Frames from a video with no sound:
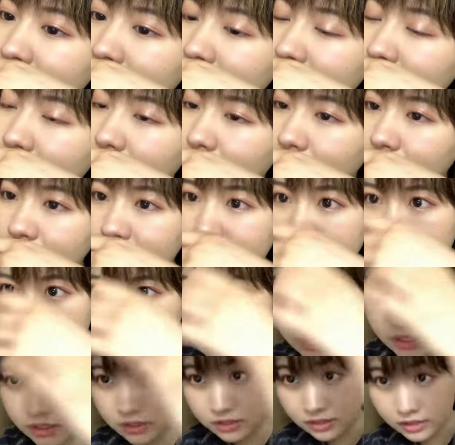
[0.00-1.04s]
横内
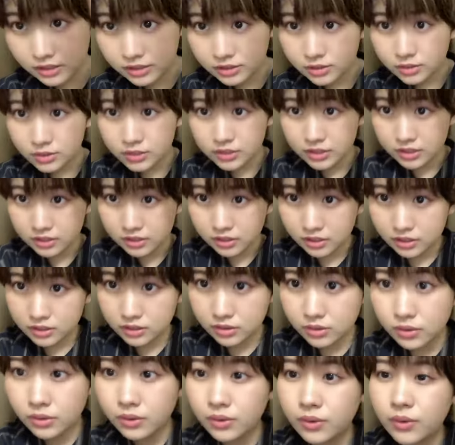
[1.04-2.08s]
先生とリサさん
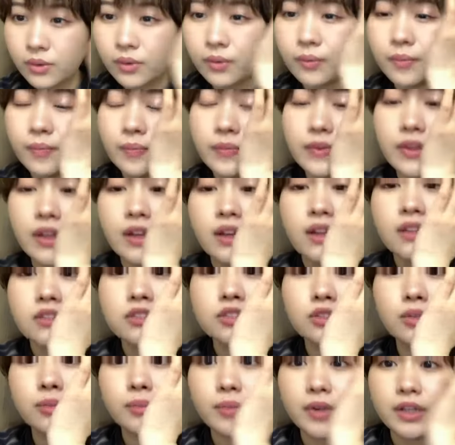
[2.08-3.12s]
と
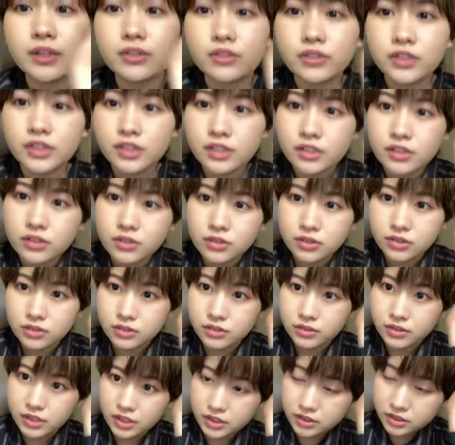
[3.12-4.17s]
ジョンマイのにきの
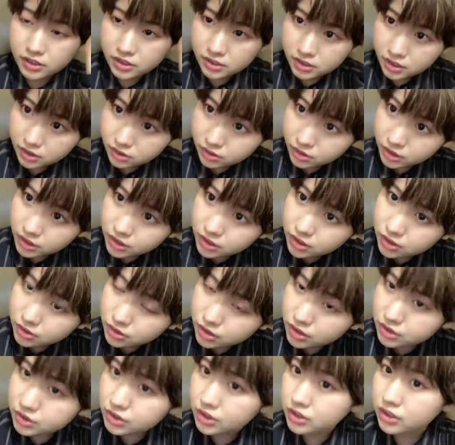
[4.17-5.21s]
役者さんといっきの
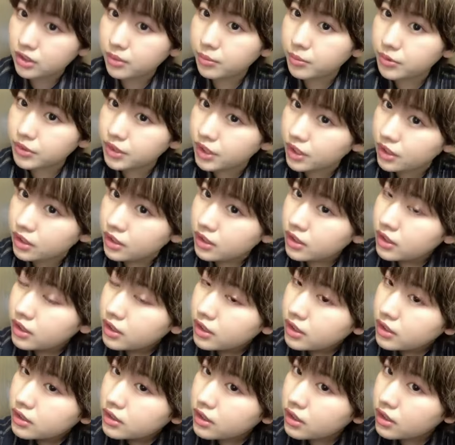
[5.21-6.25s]
役者さんもね、
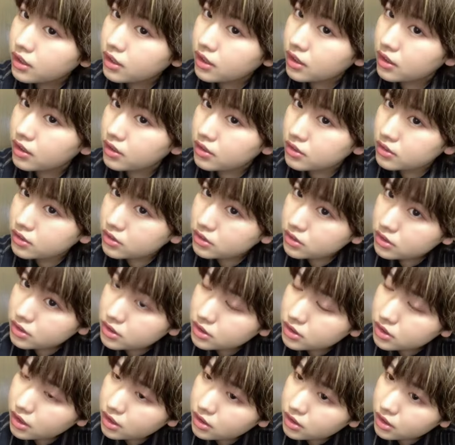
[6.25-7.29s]
なんか来
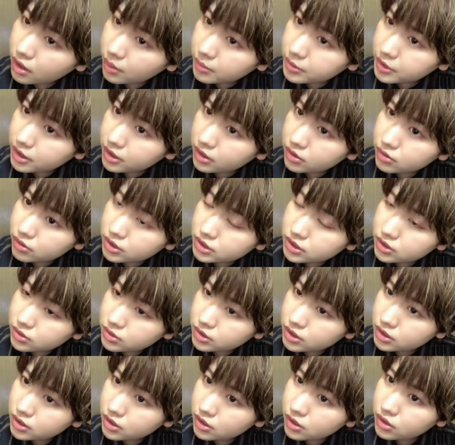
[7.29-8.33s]
てたみたいな噂を
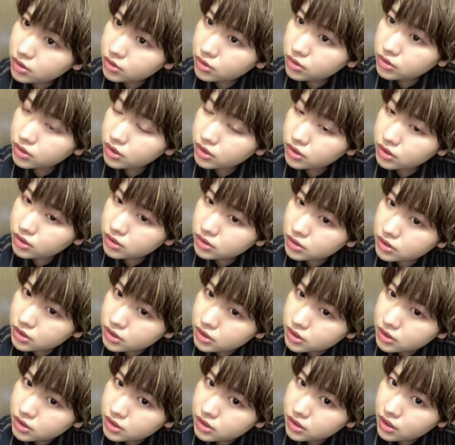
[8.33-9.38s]
聞いてるけど、なんか
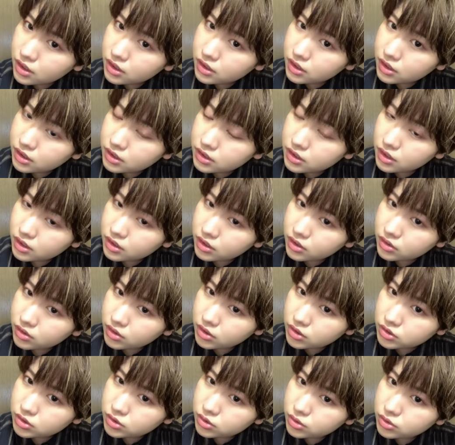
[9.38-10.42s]
誰が来てたの
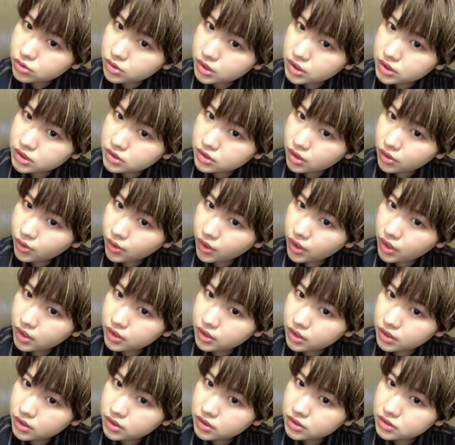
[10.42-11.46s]
かちょっと詳しくは分かん
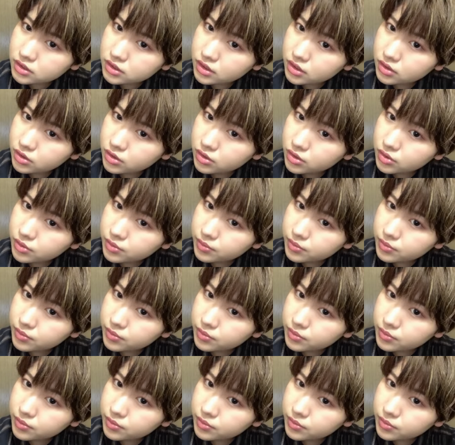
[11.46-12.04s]
ないんですけど、